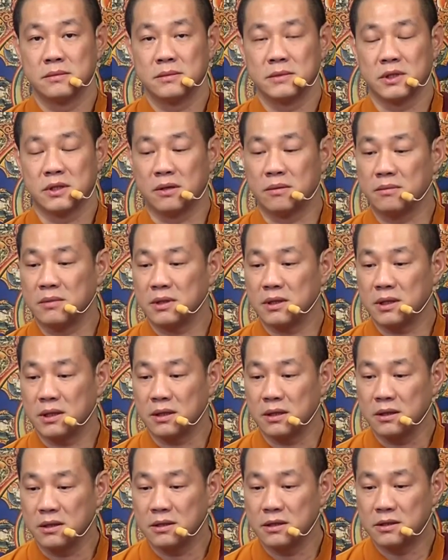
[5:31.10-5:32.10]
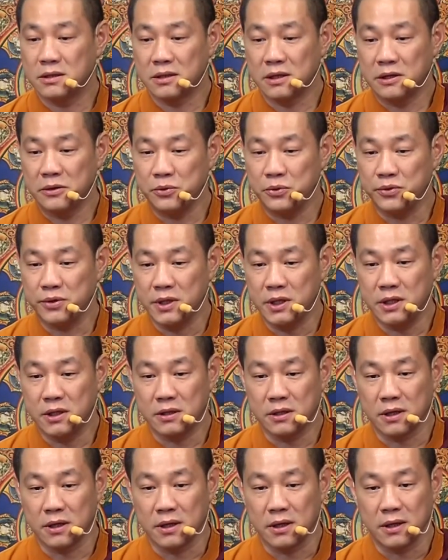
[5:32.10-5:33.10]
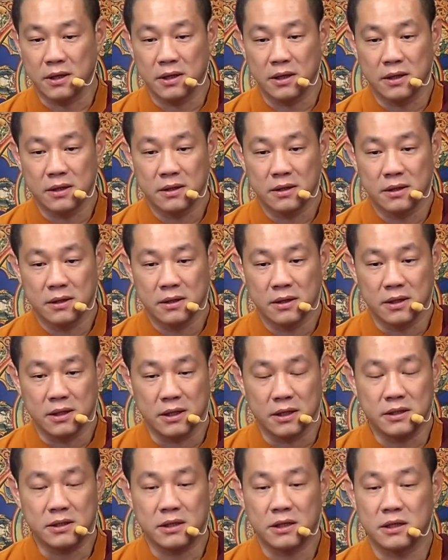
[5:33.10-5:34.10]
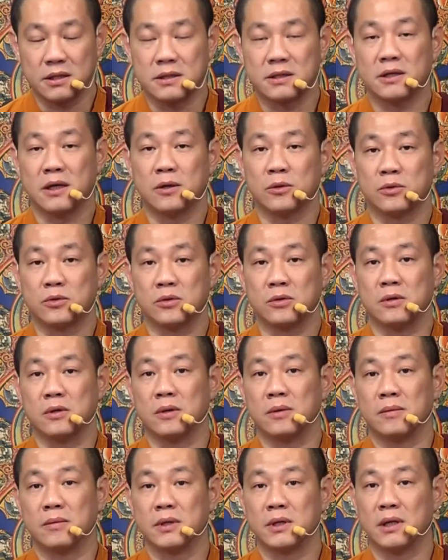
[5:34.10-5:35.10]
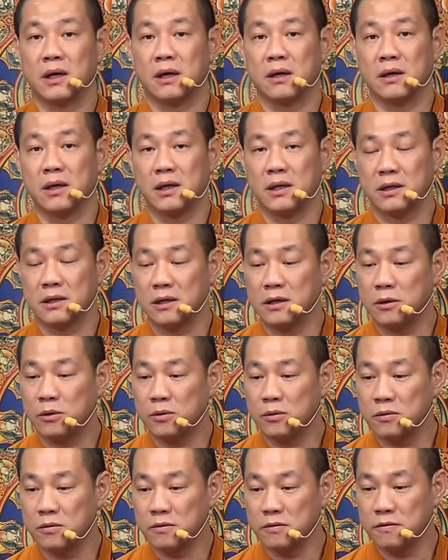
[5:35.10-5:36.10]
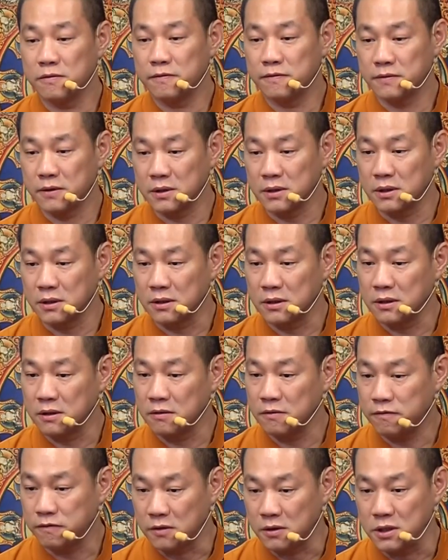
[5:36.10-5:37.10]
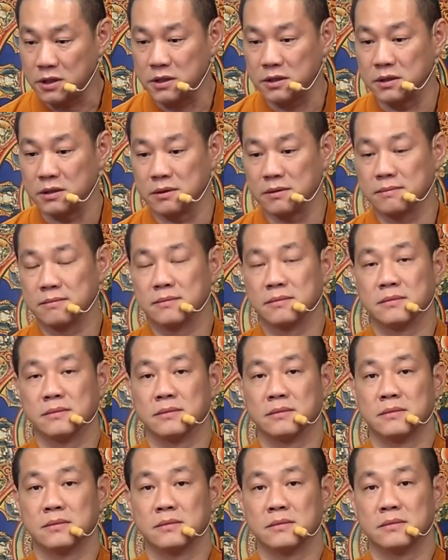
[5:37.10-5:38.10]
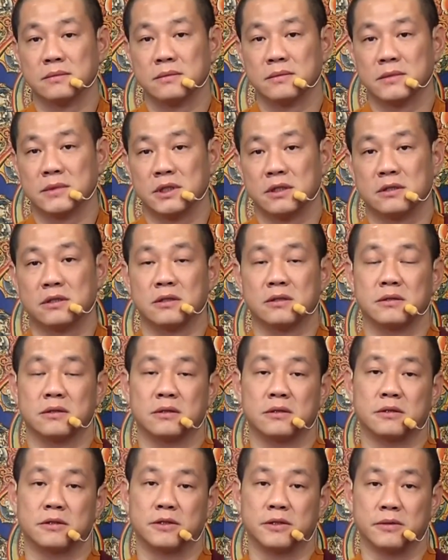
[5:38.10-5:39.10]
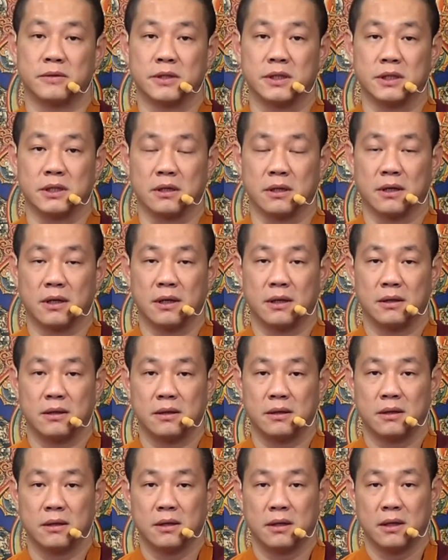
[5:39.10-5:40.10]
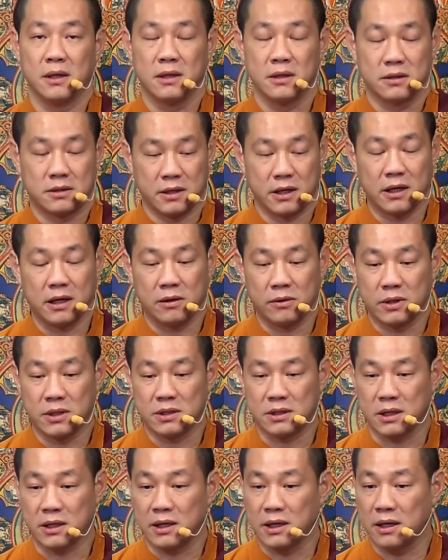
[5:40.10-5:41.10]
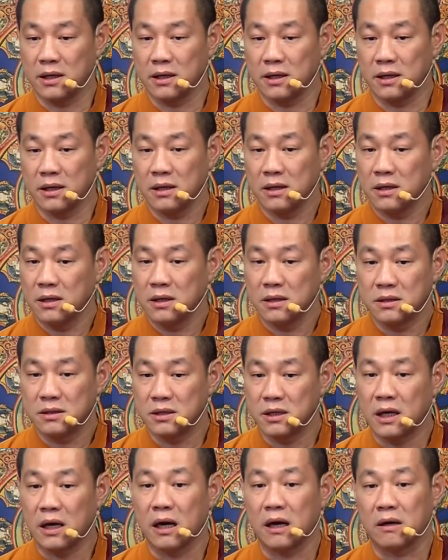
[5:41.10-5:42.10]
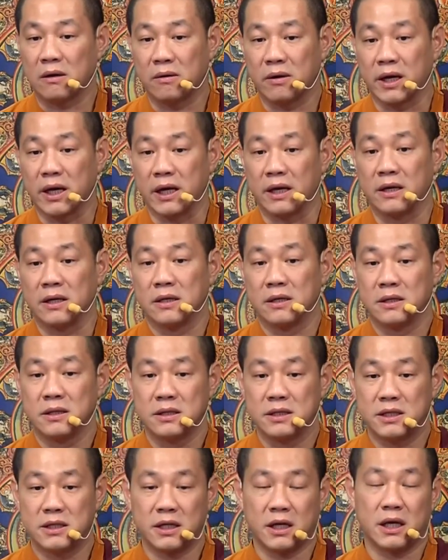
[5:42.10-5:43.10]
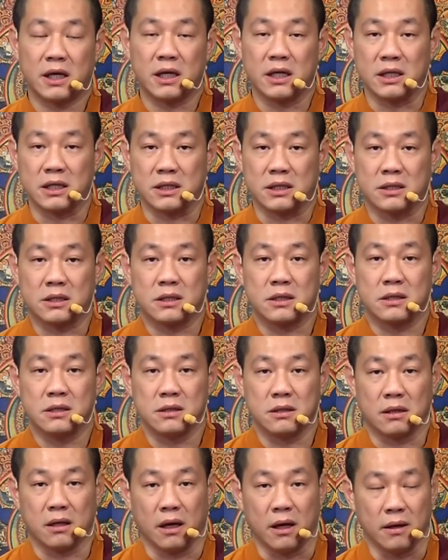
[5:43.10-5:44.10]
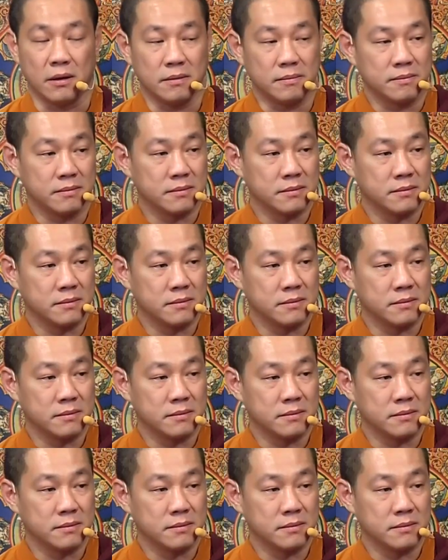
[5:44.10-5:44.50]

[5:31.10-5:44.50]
我们的身与意的一切造作。要合乎佛德佛行，那这就是修行了。这样会怎样呢？这样会渐次的